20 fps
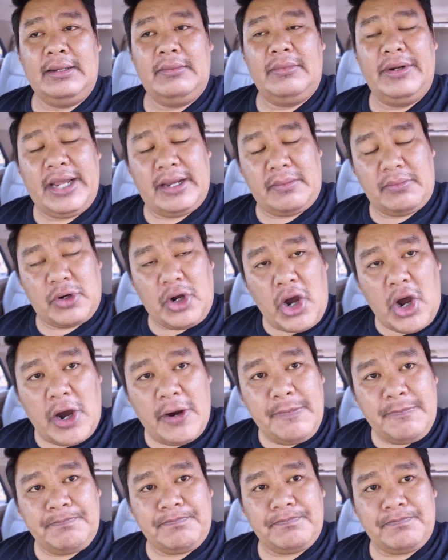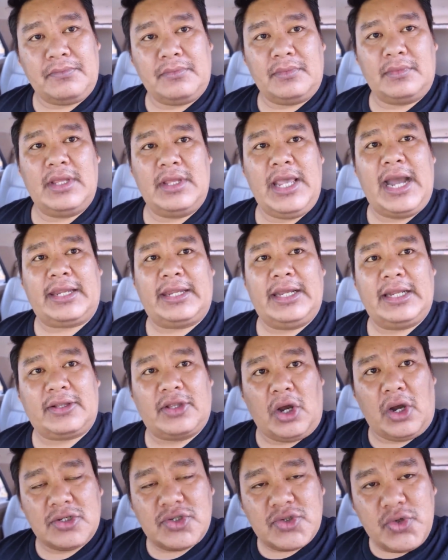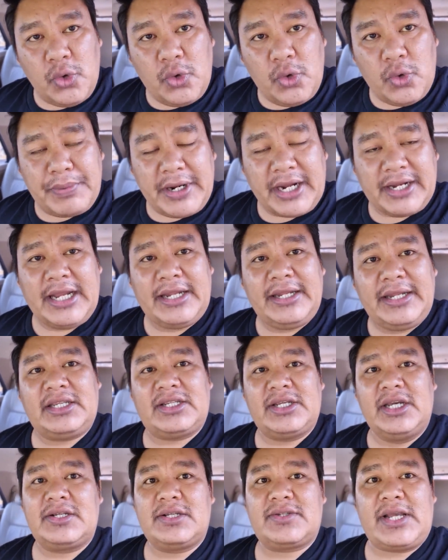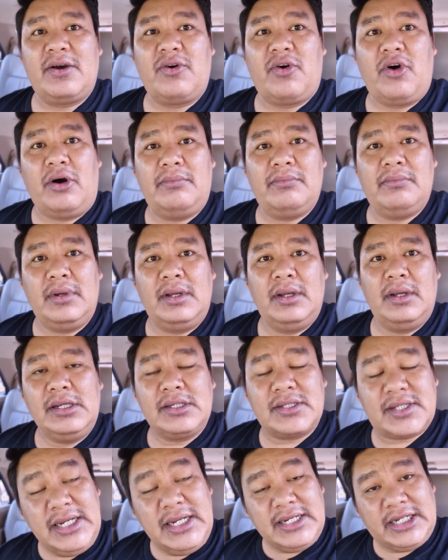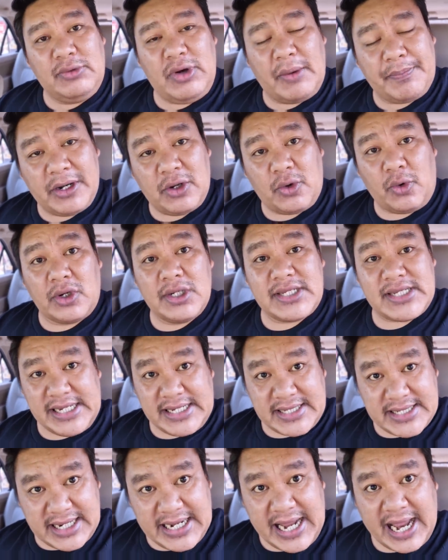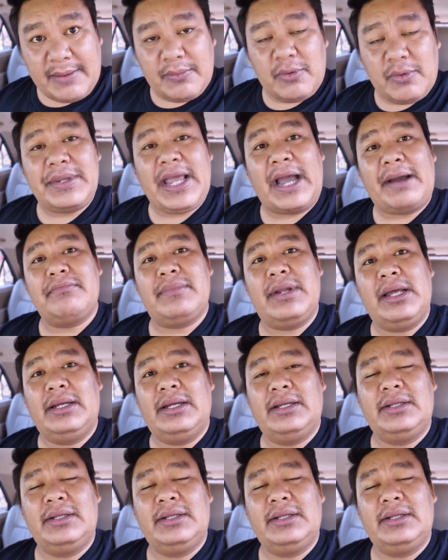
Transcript: เรียกร้องอยากจะต่อสู้ประเด็นในเชิงสังคม ซึ่งถือว่าเป็นคนเสียสละผมย้ำนะ